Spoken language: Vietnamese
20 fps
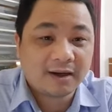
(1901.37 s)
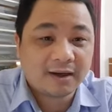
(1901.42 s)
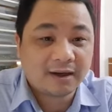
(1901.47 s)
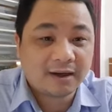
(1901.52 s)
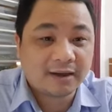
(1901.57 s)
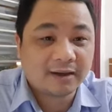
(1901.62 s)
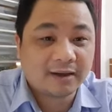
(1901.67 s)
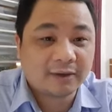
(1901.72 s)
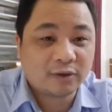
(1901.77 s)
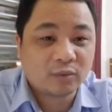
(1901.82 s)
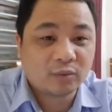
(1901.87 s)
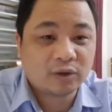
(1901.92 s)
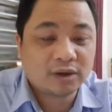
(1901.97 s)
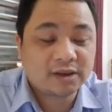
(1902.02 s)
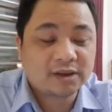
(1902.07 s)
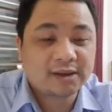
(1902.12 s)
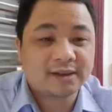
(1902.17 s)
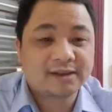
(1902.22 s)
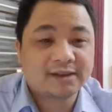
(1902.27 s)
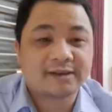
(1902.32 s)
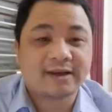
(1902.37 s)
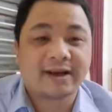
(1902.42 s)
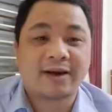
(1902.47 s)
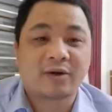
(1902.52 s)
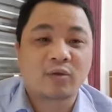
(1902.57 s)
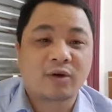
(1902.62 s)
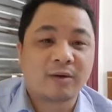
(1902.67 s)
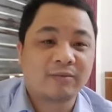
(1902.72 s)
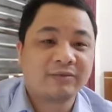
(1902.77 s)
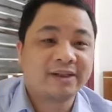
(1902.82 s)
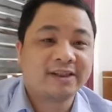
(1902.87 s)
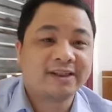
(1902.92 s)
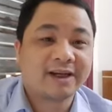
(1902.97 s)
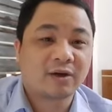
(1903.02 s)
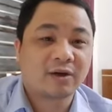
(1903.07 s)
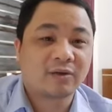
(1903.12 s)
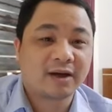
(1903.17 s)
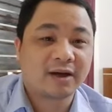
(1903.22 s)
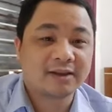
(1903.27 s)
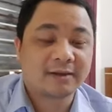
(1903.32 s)
thì thầy cũng muốn chia sẻ qua
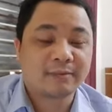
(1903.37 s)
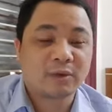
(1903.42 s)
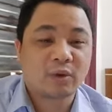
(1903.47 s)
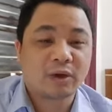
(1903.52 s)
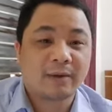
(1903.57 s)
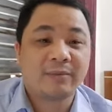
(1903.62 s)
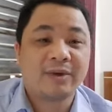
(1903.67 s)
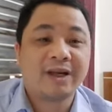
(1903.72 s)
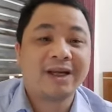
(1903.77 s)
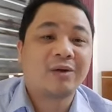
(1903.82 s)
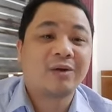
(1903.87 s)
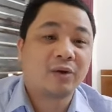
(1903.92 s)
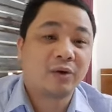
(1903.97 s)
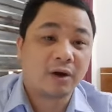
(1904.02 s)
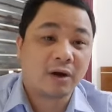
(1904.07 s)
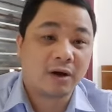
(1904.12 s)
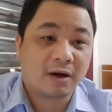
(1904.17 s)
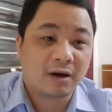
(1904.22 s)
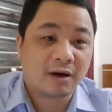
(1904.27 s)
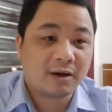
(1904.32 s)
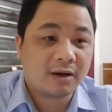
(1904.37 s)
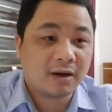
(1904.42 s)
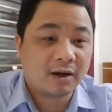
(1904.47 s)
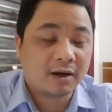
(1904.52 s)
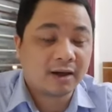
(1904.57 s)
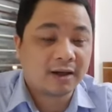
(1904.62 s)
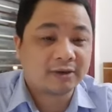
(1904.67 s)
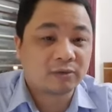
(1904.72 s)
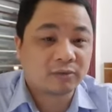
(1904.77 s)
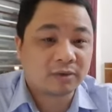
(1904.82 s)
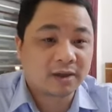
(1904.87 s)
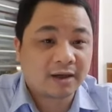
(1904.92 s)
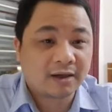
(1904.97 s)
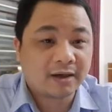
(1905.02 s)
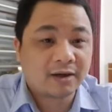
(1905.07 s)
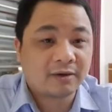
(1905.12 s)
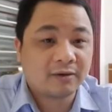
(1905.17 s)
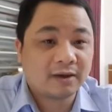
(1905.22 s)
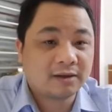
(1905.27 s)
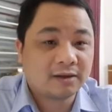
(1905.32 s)
video này rất mong em hiểu điều đó à, chúng ta
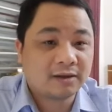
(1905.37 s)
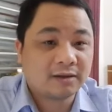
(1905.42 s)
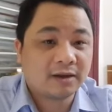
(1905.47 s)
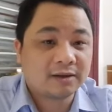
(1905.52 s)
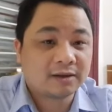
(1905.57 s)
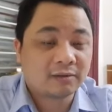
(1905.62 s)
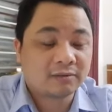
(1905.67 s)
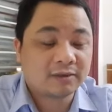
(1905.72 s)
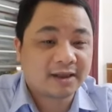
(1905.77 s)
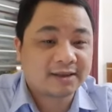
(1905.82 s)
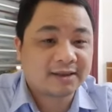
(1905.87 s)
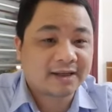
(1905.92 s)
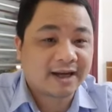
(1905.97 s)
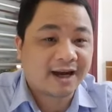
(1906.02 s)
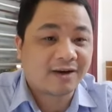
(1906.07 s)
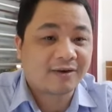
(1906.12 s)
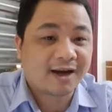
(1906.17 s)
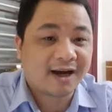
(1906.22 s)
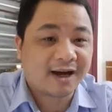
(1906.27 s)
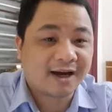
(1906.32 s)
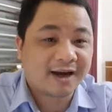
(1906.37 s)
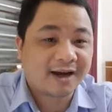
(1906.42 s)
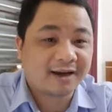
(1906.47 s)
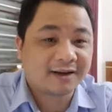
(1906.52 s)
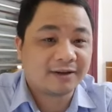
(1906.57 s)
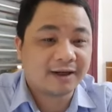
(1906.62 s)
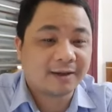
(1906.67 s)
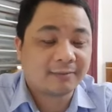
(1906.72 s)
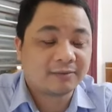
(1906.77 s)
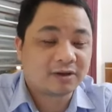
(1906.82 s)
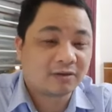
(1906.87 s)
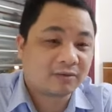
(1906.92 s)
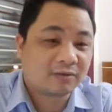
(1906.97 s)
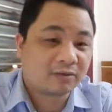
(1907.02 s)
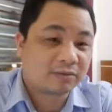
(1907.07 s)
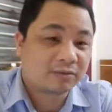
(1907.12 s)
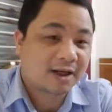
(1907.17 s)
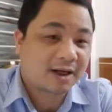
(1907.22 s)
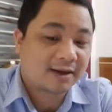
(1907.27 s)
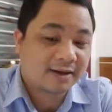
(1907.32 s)
đều là những người trong nhà giáo cả nó nằm trong
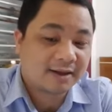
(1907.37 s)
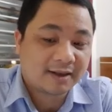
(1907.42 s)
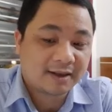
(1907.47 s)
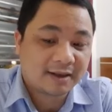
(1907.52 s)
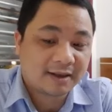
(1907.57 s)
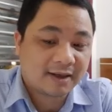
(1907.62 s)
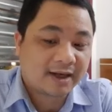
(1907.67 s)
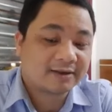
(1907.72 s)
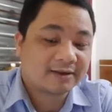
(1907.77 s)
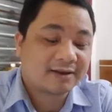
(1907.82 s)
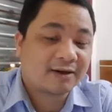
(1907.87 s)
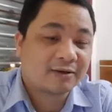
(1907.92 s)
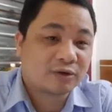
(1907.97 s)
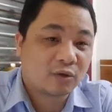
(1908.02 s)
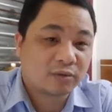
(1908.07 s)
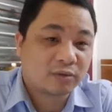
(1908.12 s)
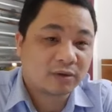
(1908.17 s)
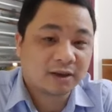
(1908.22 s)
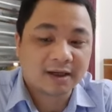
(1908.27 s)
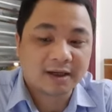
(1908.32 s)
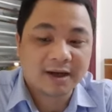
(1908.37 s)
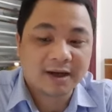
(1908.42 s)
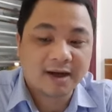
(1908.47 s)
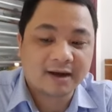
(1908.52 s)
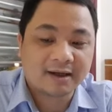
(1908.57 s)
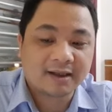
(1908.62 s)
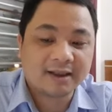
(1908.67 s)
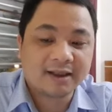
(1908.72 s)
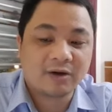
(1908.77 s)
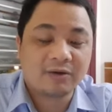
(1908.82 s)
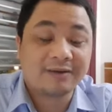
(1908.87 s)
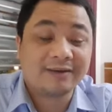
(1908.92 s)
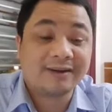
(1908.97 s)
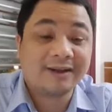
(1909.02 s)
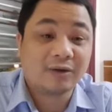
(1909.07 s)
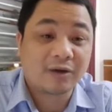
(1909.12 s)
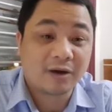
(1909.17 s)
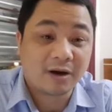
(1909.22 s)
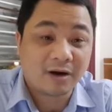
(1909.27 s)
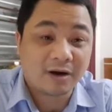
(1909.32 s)
công tác ngành giáo dục chúng ta càng hiểu được
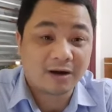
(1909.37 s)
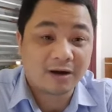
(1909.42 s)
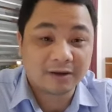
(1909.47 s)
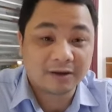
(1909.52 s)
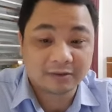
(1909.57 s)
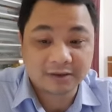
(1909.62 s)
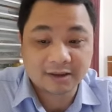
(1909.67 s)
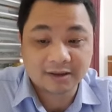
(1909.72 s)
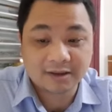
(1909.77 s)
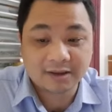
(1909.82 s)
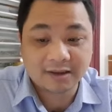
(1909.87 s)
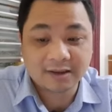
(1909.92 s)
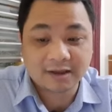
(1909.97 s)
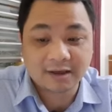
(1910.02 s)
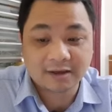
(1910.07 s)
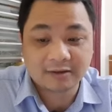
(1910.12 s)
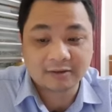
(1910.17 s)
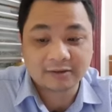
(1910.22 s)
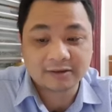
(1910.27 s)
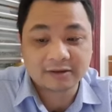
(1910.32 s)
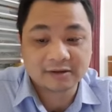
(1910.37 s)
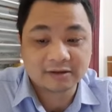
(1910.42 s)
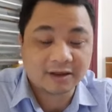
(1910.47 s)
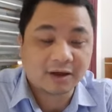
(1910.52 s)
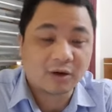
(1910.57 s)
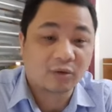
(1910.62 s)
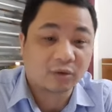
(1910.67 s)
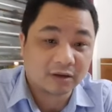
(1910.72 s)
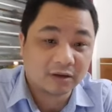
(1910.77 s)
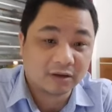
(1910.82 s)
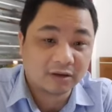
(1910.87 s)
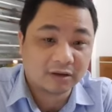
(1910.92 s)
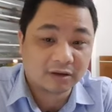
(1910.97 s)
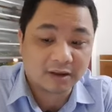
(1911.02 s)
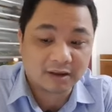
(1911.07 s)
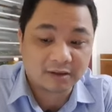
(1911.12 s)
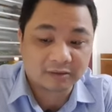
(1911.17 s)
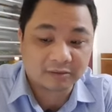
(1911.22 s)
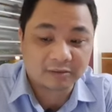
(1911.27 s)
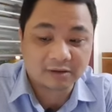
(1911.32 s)
điều đó chúng ta thấy cần có sự đầu tư
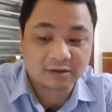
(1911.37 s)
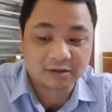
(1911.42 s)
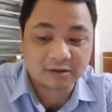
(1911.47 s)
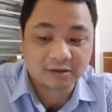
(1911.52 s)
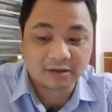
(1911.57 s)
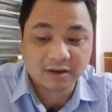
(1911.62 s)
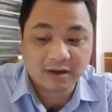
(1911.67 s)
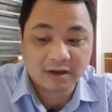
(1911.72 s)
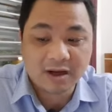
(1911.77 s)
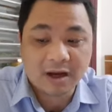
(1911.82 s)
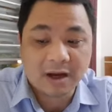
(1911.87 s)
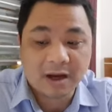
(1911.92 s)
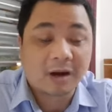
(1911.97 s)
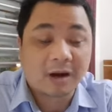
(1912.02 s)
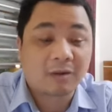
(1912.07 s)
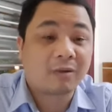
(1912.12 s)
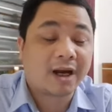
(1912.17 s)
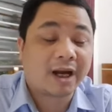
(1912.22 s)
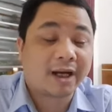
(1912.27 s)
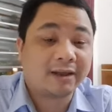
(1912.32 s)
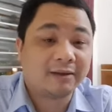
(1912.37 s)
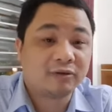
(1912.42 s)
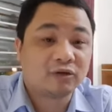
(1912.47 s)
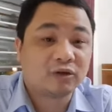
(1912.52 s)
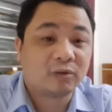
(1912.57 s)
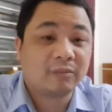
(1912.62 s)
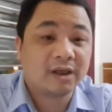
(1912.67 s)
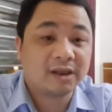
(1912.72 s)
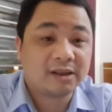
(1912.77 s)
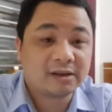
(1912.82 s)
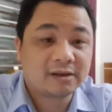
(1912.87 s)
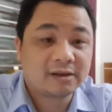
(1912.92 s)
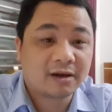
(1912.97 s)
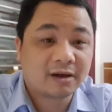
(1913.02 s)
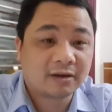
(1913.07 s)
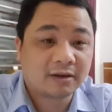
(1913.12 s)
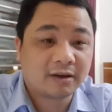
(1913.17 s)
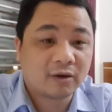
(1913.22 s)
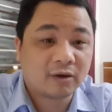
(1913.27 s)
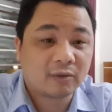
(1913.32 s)
cần có sự học hành chuẩn bị trước
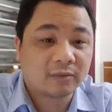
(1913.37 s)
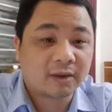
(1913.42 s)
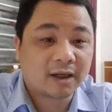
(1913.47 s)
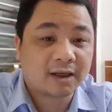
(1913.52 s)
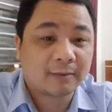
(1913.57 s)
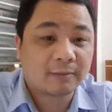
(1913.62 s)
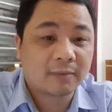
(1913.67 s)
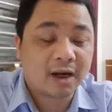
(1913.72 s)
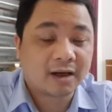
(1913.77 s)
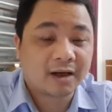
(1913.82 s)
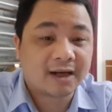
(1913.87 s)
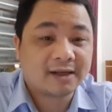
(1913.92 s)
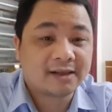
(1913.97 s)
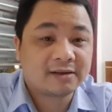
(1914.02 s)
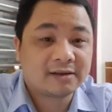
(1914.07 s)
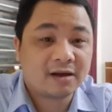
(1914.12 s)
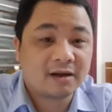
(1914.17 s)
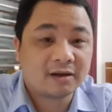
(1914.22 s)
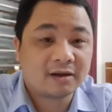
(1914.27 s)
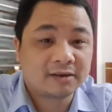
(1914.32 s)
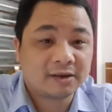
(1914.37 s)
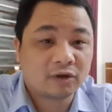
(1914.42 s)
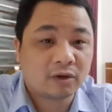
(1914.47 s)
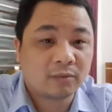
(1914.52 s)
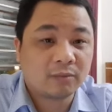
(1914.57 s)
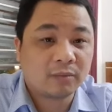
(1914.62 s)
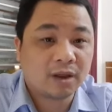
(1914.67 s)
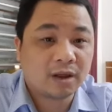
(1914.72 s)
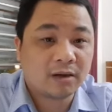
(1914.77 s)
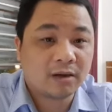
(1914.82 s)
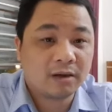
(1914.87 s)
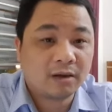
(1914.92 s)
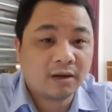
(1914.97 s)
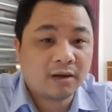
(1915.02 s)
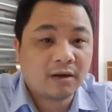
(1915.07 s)
hôm nay các bạn Hải Dương chỉ còn 10